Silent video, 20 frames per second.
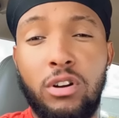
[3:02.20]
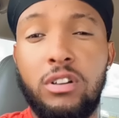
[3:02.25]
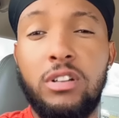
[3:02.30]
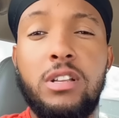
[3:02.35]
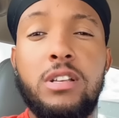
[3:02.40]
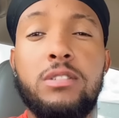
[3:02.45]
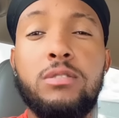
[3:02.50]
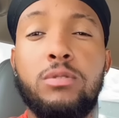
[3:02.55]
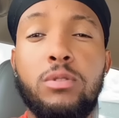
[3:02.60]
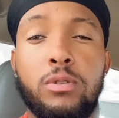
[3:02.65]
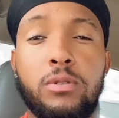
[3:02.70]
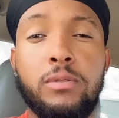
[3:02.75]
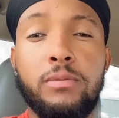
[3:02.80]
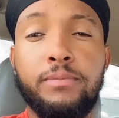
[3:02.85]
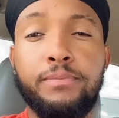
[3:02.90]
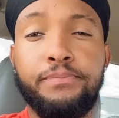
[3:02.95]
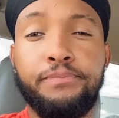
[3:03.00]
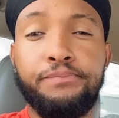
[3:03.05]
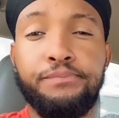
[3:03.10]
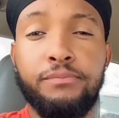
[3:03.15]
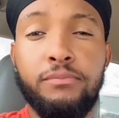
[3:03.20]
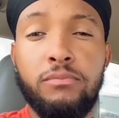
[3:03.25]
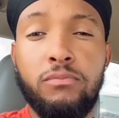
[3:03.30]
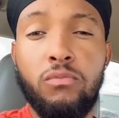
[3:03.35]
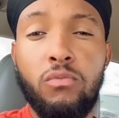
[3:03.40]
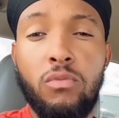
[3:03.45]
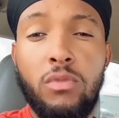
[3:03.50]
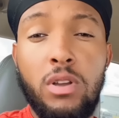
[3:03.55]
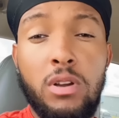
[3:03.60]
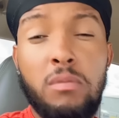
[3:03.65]
Cristo.
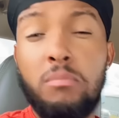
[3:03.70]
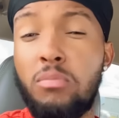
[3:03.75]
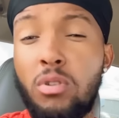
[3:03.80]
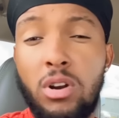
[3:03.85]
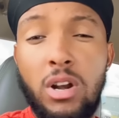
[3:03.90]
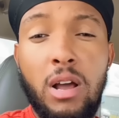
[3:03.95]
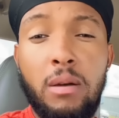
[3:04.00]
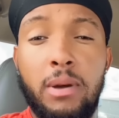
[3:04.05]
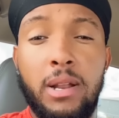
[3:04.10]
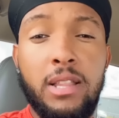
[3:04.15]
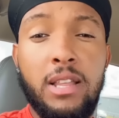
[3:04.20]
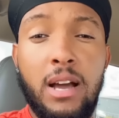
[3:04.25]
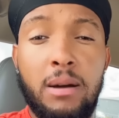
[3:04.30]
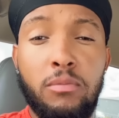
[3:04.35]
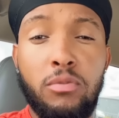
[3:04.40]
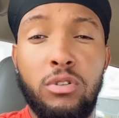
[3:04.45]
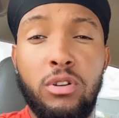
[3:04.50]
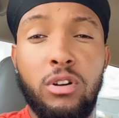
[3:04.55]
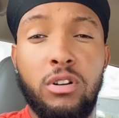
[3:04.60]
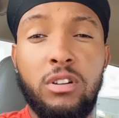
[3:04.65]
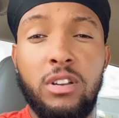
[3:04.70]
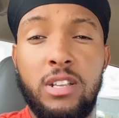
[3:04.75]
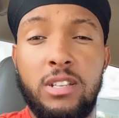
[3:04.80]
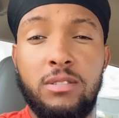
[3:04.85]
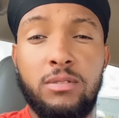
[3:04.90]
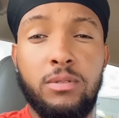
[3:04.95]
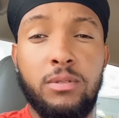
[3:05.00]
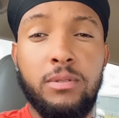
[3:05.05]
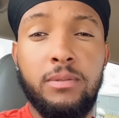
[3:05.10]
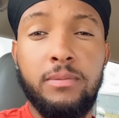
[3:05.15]
Por la verdad murió
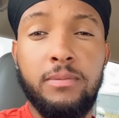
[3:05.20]
Cristo.